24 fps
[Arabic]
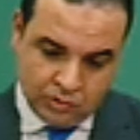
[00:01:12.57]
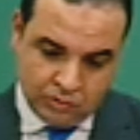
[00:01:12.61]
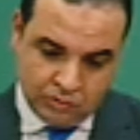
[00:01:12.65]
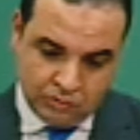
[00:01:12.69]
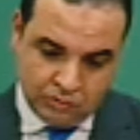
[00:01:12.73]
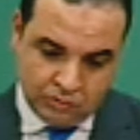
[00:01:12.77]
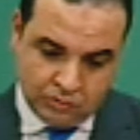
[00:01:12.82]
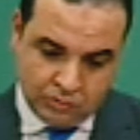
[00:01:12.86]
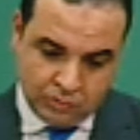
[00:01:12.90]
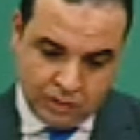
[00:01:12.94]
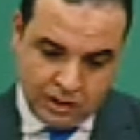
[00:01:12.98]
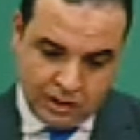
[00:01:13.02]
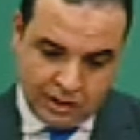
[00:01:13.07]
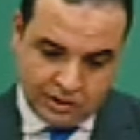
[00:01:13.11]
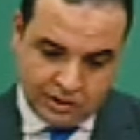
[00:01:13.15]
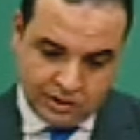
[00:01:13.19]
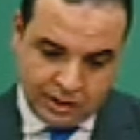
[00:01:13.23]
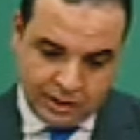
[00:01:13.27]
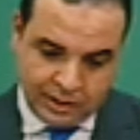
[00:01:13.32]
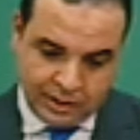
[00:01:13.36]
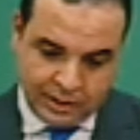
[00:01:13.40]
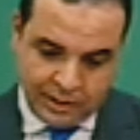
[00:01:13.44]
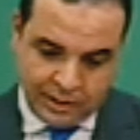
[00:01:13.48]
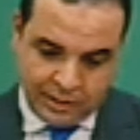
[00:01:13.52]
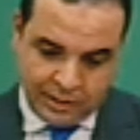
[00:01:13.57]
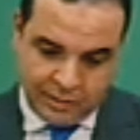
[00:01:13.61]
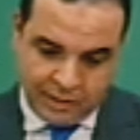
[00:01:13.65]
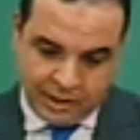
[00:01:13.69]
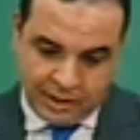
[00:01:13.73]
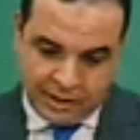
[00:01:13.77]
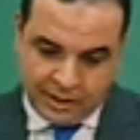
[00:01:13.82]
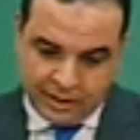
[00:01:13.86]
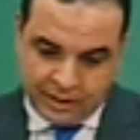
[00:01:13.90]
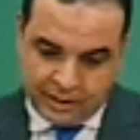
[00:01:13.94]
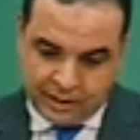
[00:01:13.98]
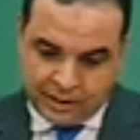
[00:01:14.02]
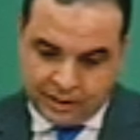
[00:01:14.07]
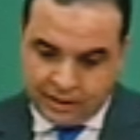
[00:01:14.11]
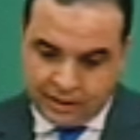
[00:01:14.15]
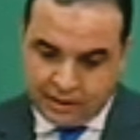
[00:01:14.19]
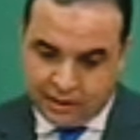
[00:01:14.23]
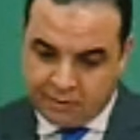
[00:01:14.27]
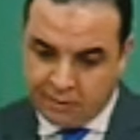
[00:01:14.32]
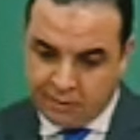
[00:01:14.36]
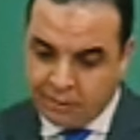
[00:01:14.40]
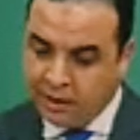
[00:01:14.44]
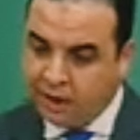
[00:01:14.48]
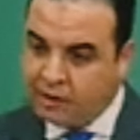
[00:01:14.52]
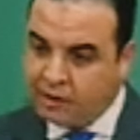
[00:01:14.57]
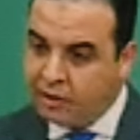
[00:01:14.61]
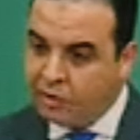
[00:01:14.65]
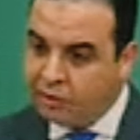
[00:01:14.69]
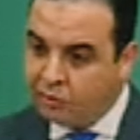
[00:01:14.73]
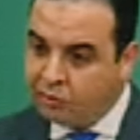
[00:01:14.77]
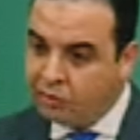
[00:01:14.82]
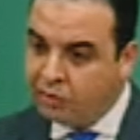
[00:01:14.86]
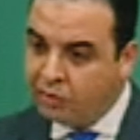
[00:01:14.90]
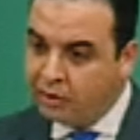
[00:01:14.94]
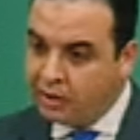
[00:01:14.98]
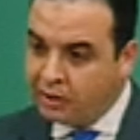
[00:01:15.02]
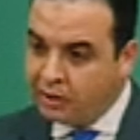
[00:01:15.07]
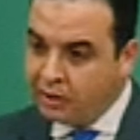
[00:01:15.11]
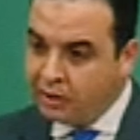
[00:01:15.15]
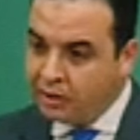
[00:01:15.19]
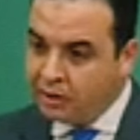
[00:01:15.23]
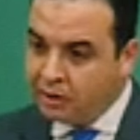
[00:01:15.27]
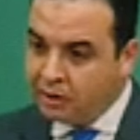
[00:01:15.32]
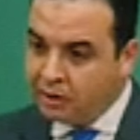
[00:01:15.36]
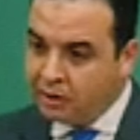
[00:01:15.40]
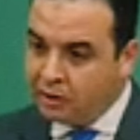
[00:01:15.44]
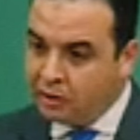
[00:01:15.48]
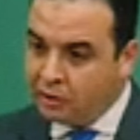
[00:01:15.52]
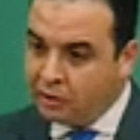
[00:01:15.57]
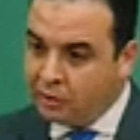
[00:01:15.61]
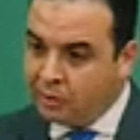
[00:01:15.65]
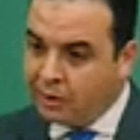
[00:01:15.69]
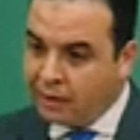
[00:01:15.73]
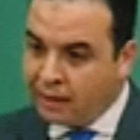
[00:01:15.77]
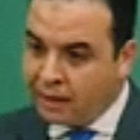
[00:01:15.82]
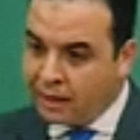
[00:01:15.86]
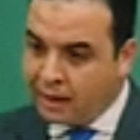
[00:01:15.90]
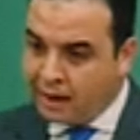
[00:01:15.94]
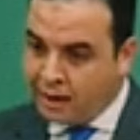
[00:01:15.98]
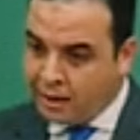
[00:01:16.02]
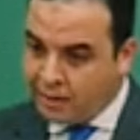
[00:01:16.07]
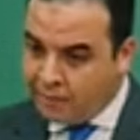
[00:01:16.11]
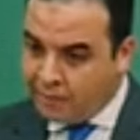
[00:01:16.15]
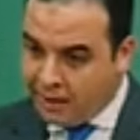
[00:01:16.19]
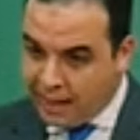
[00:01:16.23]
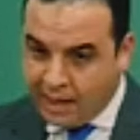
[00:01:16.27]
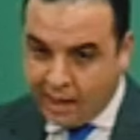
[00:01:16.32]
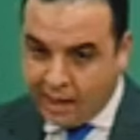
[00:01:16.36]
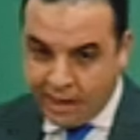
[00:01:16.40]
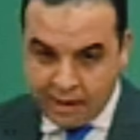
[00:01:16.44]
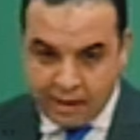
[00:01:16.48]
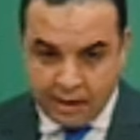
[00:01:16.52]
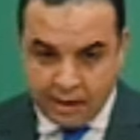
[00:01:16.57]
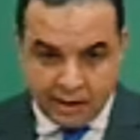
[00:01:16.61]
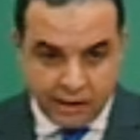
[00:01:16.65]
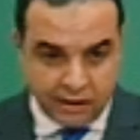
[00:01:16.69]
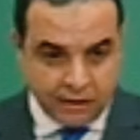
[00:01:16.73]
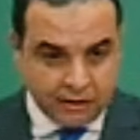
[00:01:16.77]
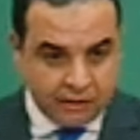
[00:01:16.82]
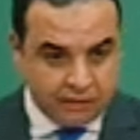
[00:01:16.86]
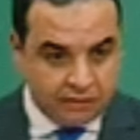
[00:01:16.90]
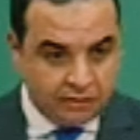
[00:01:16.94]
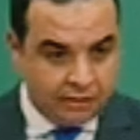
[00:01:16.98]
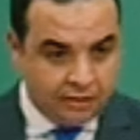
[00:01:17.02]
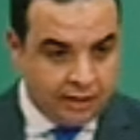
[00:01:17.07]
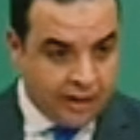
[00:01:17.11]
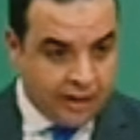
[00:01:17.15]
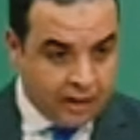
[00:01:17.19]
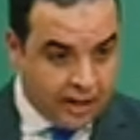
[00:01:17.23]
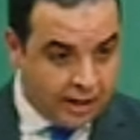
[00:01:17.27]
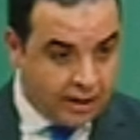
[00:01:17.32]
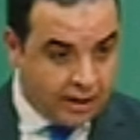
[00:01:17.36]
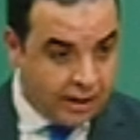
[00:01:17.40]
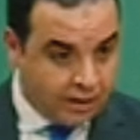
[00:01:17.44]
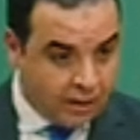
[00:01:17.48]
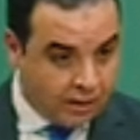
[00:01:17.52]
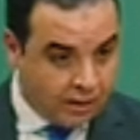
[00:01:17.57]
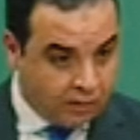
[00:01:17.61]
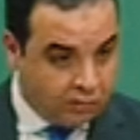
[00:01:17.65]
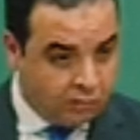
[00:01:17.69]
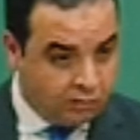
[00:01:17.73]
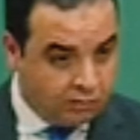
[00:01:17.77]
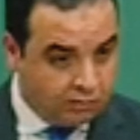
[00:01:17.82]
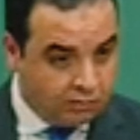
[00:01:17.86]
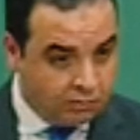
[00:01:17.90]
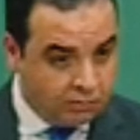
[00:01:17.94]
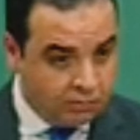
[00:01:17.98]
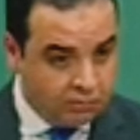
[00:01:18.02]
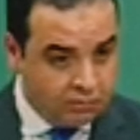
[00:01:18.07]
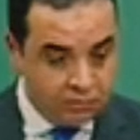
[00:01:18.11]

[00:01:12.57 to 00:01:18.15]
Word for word: ولا 10 ديال المليار ديال الدرهم حنا اليوم اليوم الارقام الحاليه الحاليه اليوم